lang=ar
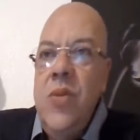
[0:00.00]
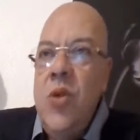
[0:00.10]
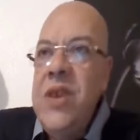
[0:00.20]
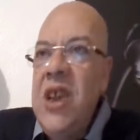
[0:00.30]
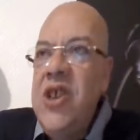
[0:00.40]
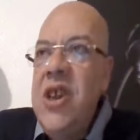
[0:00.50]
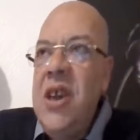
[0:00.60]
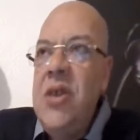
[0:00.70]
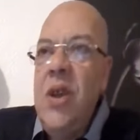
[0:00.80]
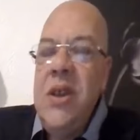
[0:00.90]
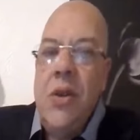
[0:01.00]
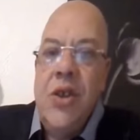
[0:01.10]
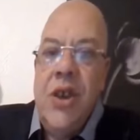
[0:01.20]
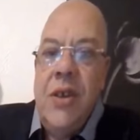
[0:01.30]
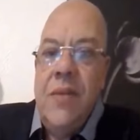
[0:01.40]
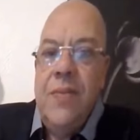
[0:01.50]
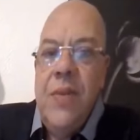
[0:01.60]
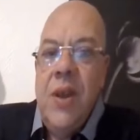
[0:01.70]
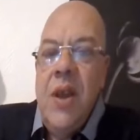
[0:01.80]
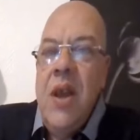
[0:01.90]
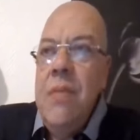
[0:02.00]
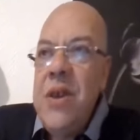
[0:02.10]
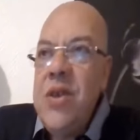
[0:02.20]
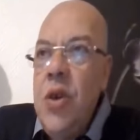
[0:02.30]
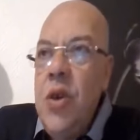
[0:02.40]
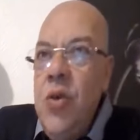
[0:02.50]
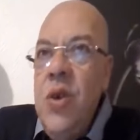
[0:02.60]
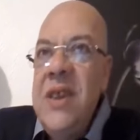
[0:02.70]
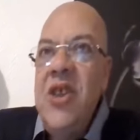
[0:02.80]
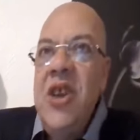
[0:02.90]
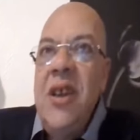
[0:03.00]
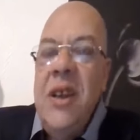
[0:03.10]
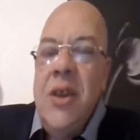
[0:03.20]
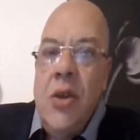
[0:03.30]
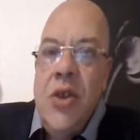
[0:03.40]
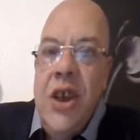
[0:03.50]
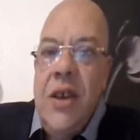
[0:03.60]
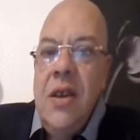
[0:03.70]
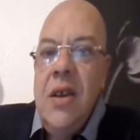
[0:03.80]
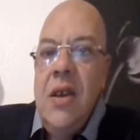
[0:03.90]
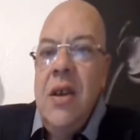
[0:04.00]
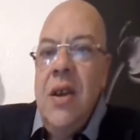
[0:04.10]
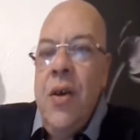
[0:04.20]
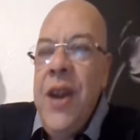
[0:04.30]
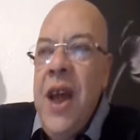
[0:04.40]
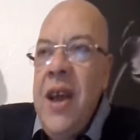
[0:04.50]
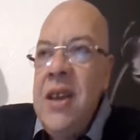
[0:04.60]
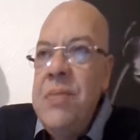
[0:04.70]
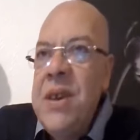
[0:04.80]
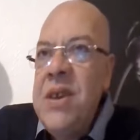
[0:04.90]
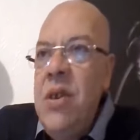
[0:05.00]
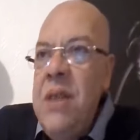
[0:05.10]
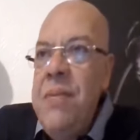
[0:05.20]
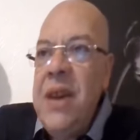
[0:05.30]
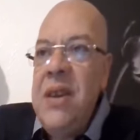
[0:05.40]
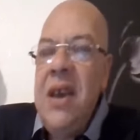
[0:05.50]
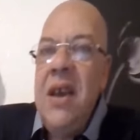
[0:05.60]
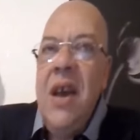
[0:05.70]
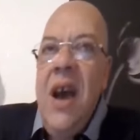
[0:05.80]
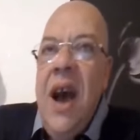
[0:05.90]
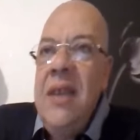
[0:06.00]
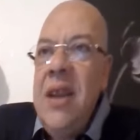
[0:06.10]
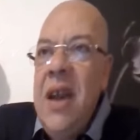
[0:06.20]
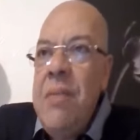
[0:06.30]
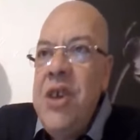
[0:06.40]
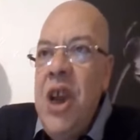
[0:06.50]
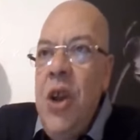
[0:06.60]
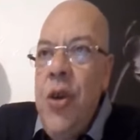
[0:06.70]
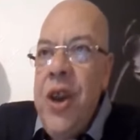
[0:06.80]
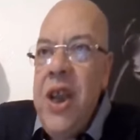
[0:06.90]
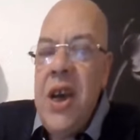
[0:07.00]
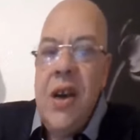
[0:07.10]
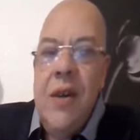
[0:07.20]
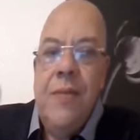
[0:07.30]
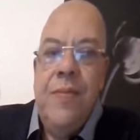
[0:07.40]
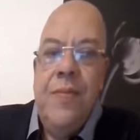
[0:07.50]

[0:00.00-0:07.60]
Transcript: aux Algériens de l'étranger. Parce que nous, les Algériens de l'étranger, on a un espace de liberté. عندنا مجال حرية